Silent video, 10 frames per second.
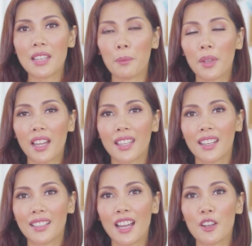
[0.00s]
sampai
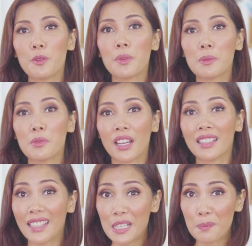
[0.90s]
akhirnya aku
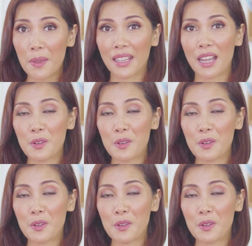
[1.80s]
menemukan test pack